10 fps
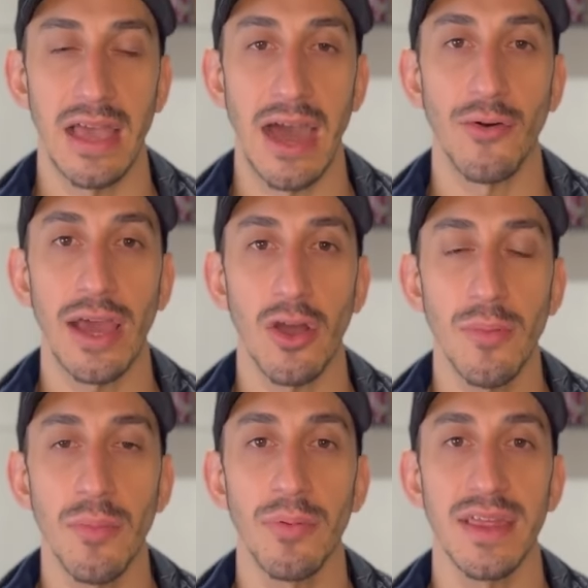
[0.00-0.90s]
Ahora,
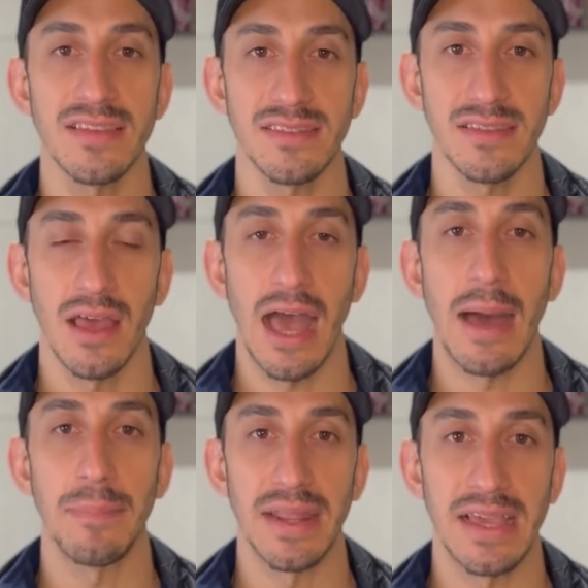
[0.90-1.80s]
¿cómo puedes
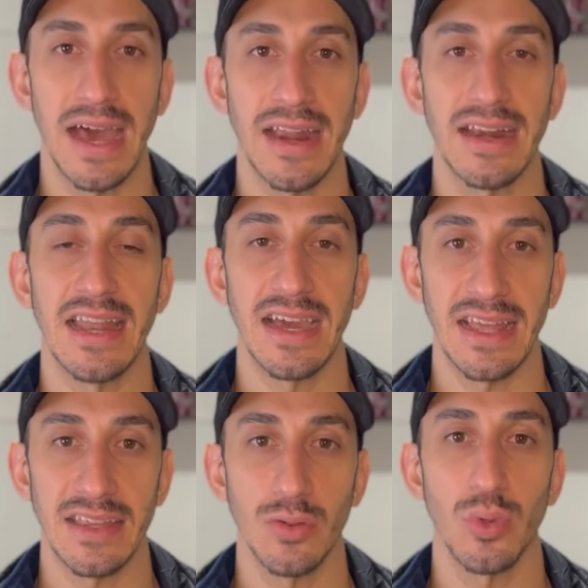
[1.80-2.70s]
aplicar la
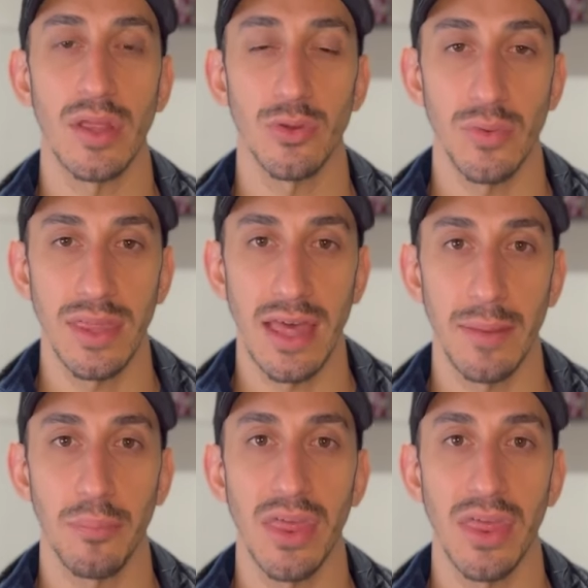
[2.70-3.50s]
gratitud en tu vida?